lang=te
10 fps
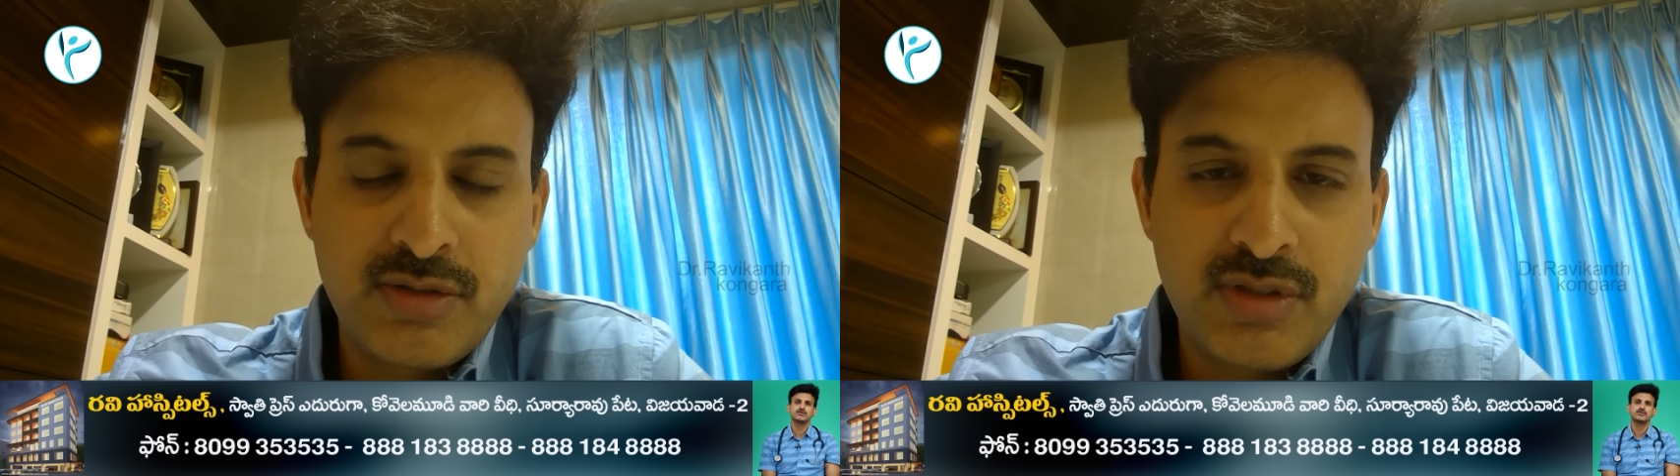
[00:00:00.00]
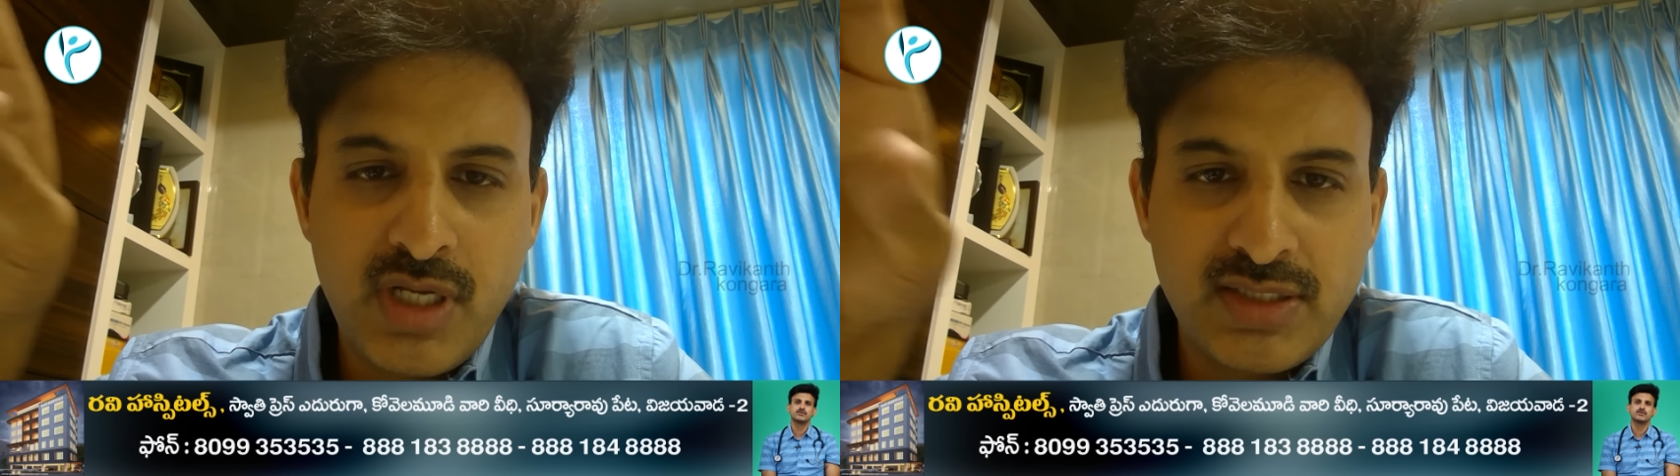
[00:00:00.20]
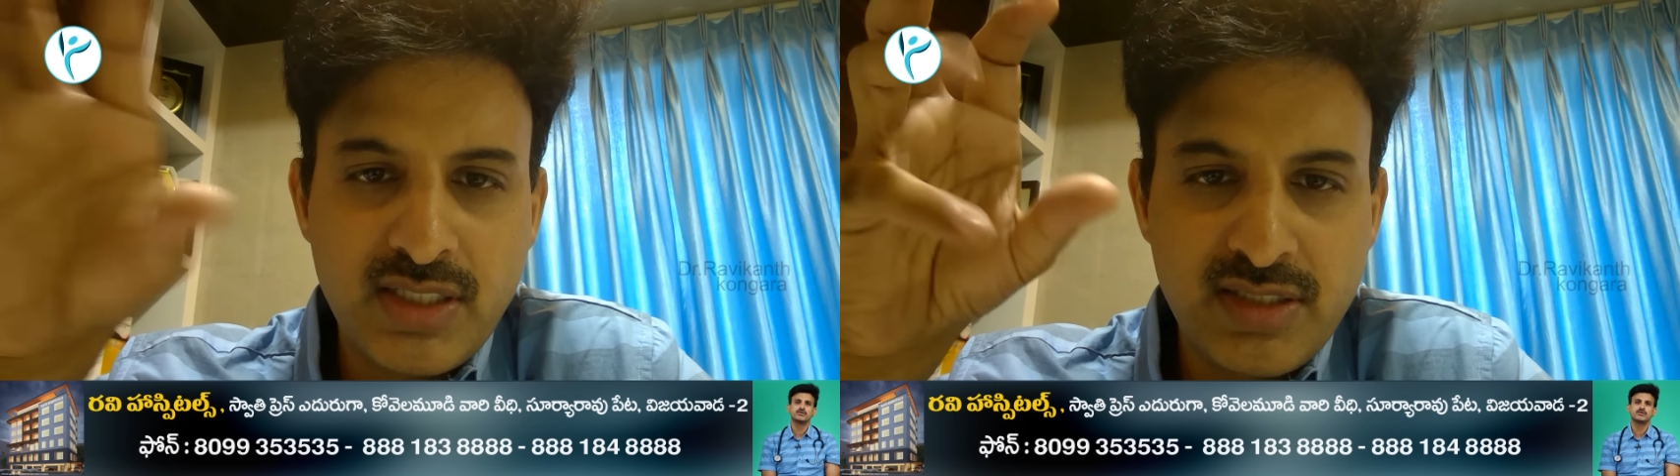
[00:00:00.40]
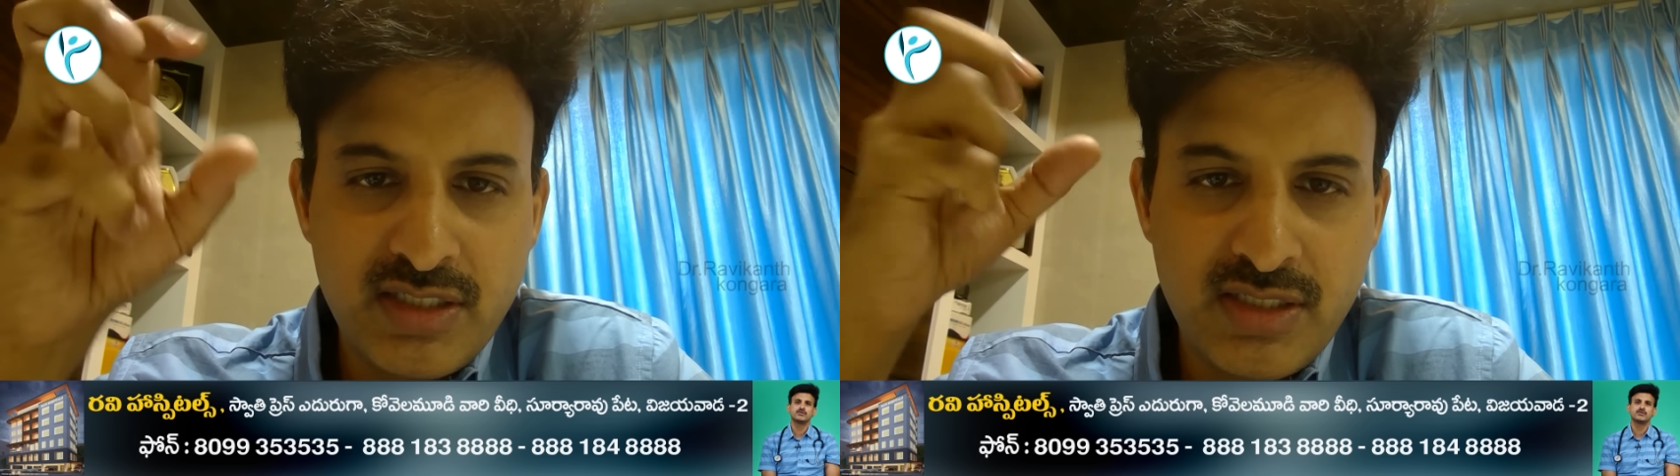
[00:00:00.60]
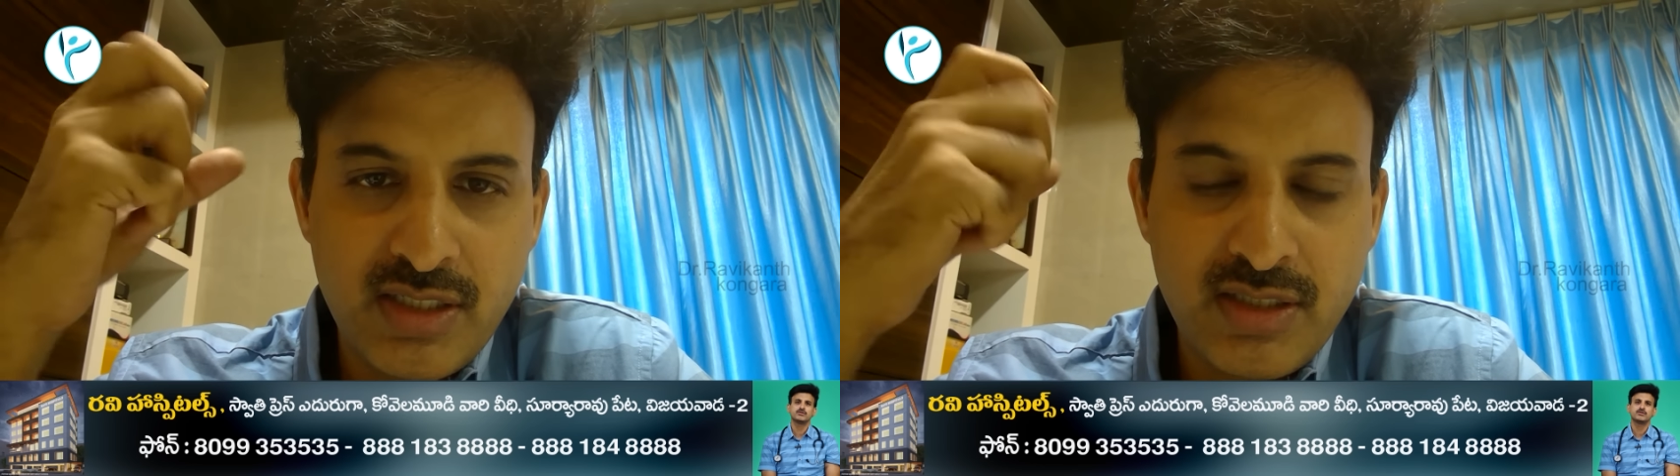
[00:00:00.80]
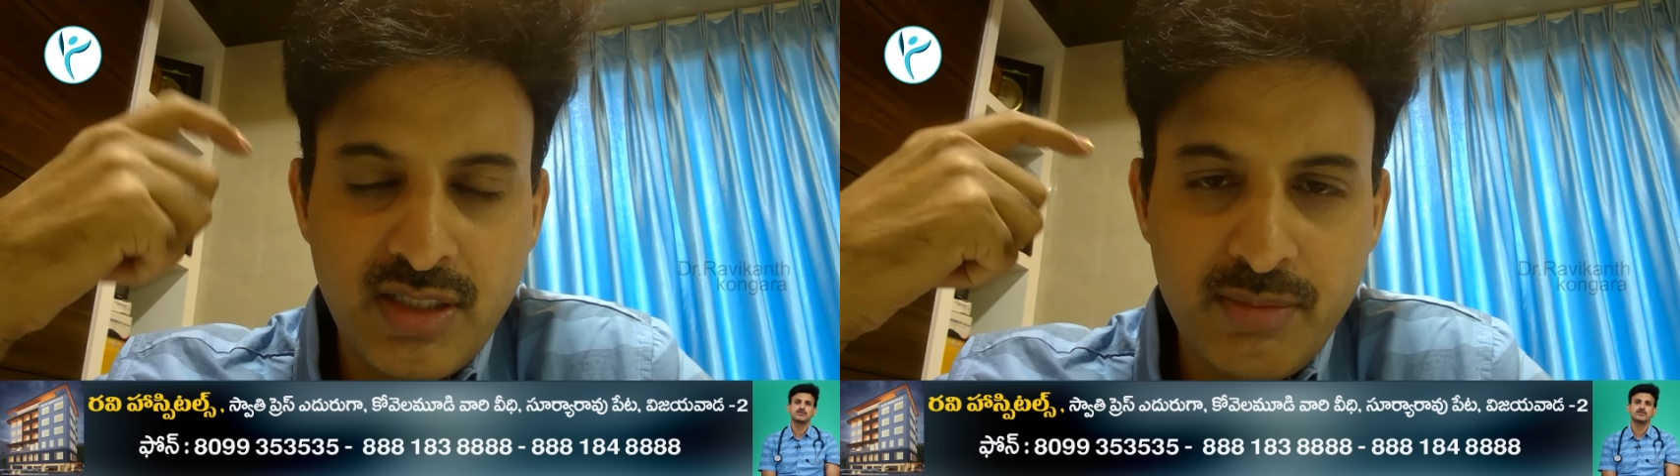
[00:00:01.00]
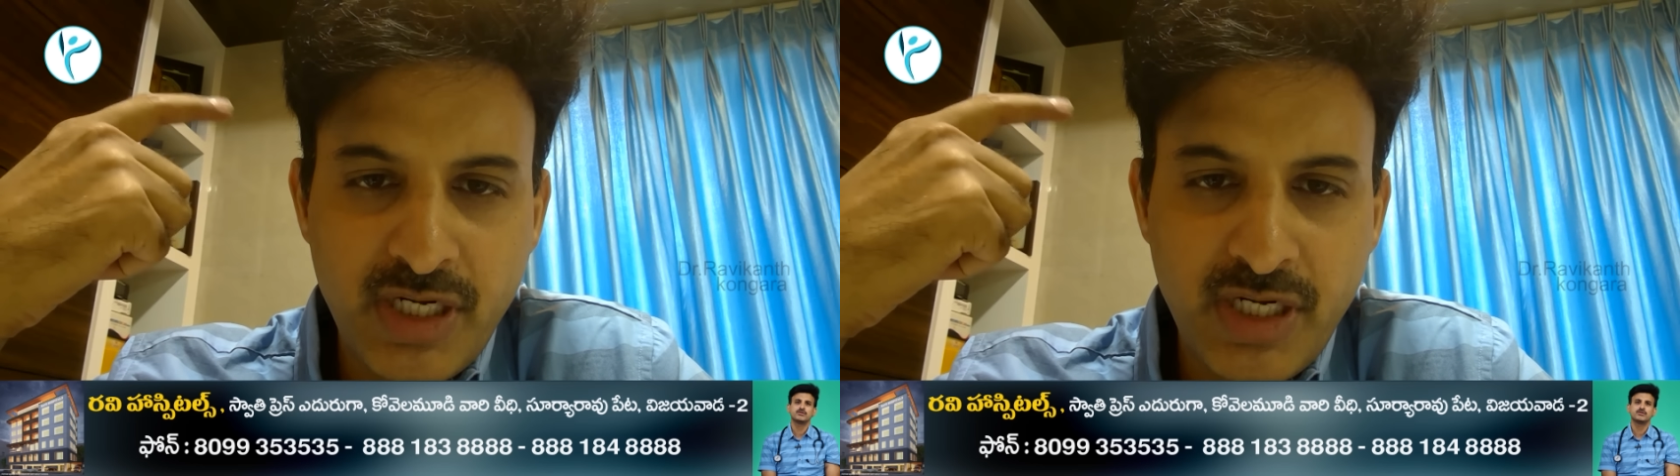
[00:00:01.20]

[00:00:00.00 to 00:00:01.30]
ఉంటుందో ఆ సెన్సేషన్ అంతా